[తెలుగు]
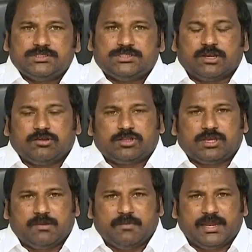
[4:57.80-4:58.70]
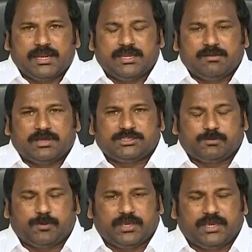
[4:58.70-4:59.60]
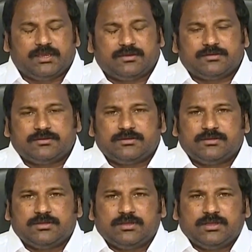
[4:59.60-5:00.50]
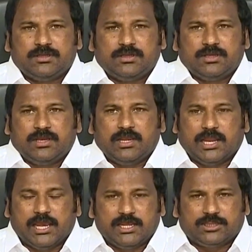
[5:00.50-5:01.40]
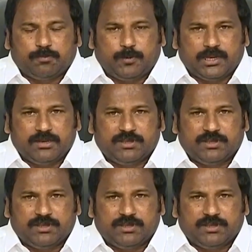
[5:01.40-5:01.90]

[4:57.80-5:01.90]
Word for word: జరుగుతున్న మేళ్లన్నీ మర్చిపోయి లేని తప్పులను